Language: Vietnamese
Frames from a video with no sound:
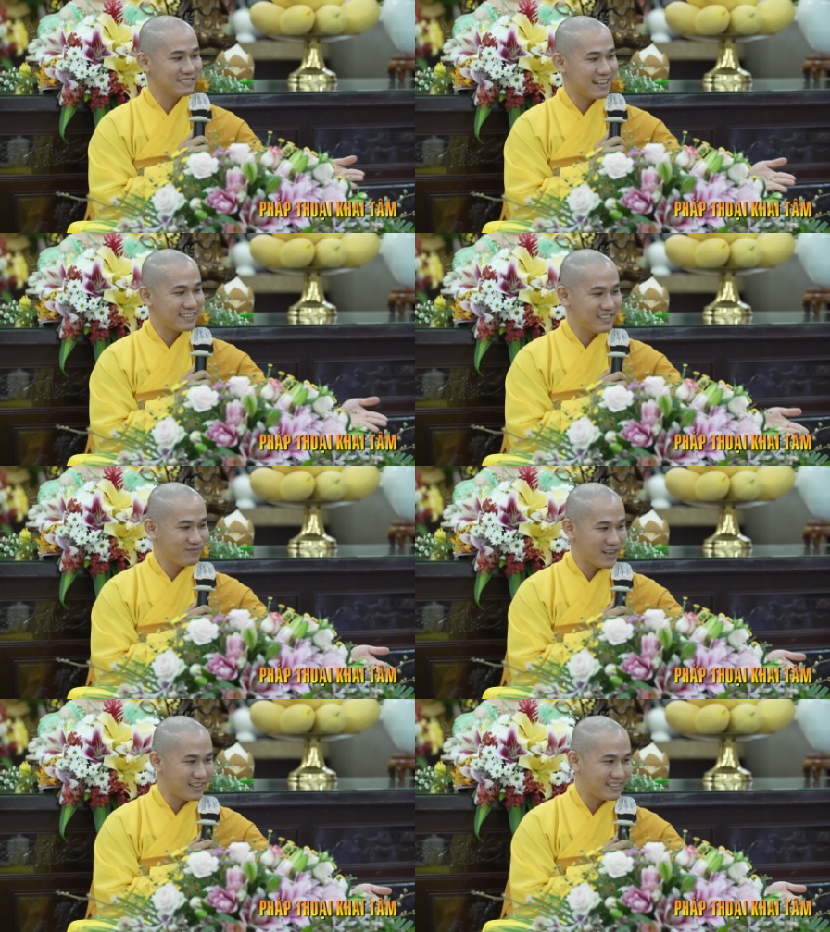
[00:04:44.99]
Thầy
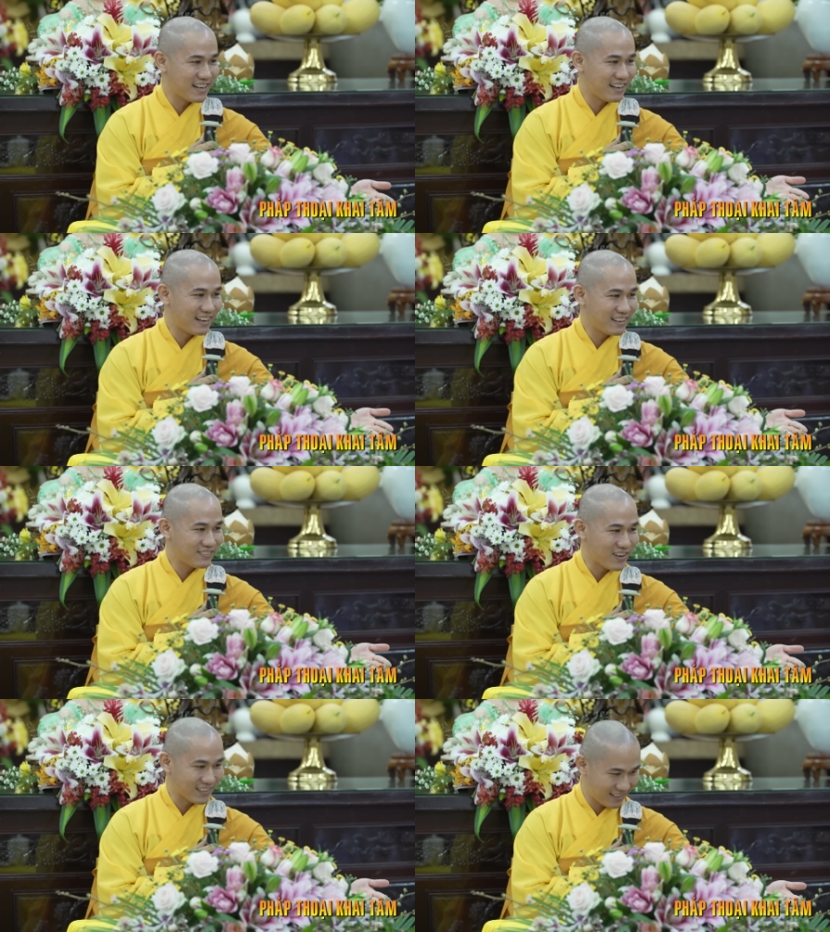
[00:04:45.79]
xin mời
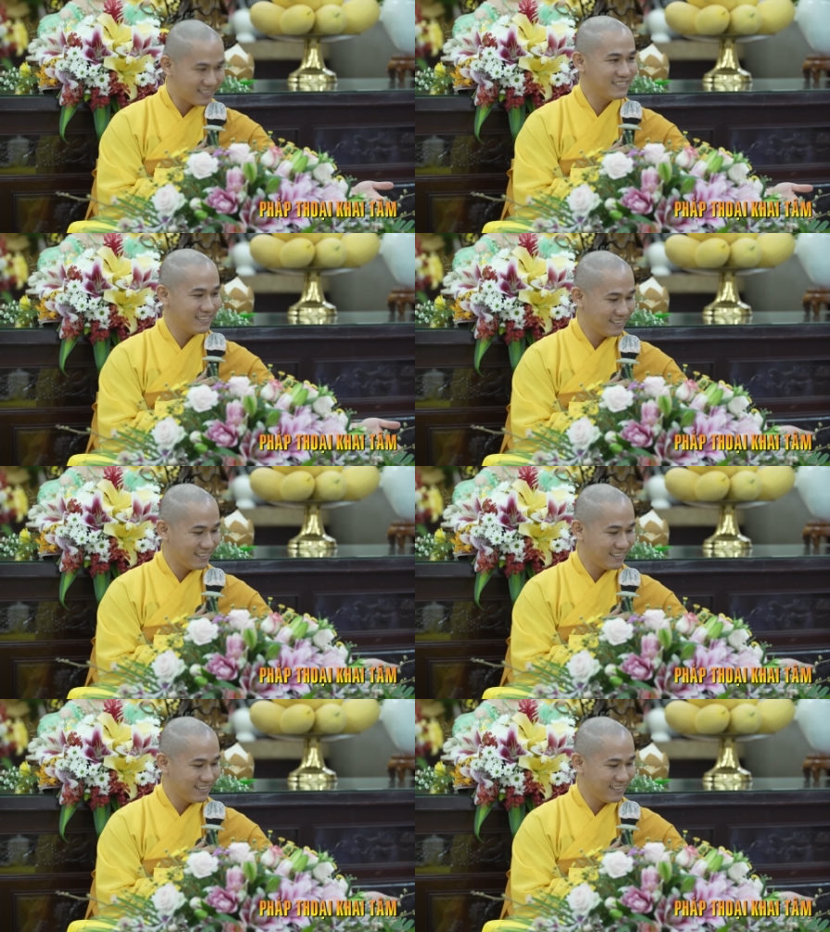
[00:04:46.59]
Phật tử